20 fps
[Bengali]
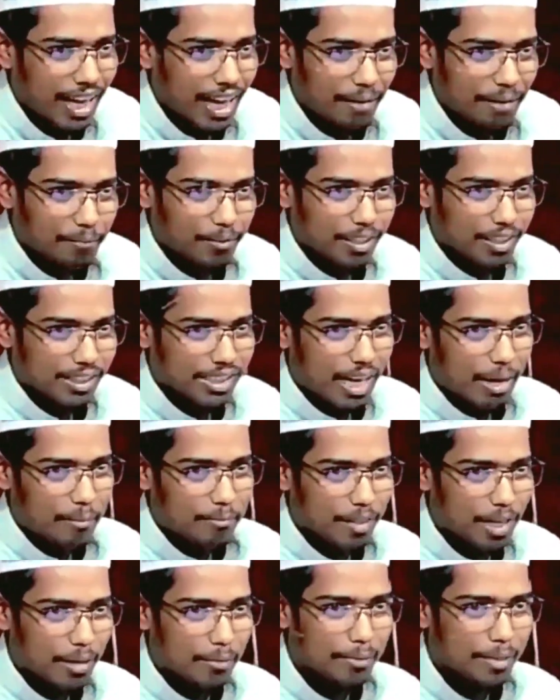আপনি যে
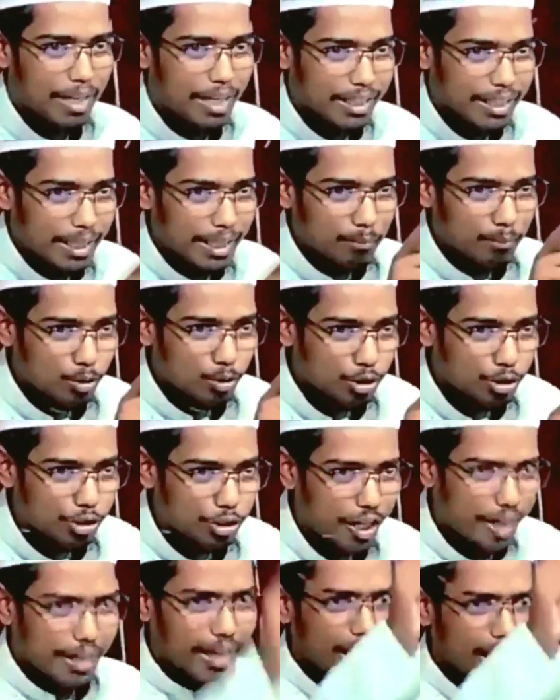আপনার মেয়েকে
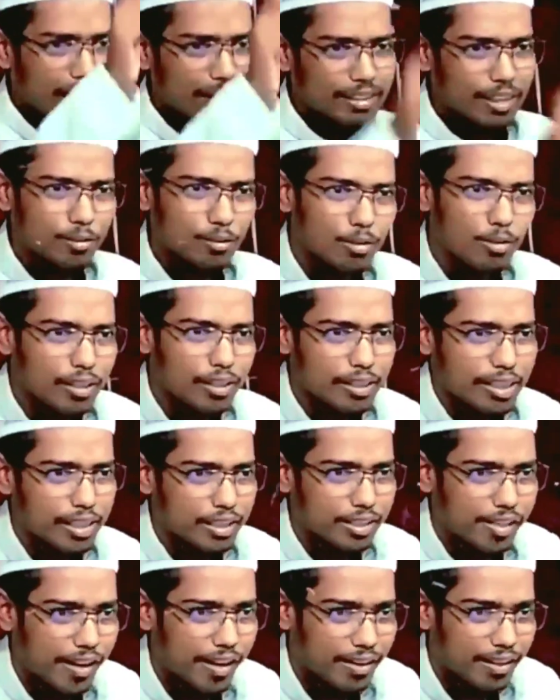মুশ্রেকের হাতে তুলে
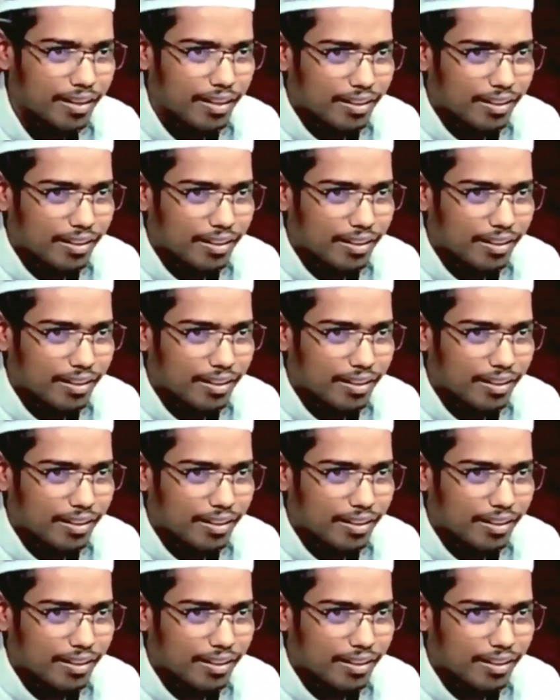দিয়েছেন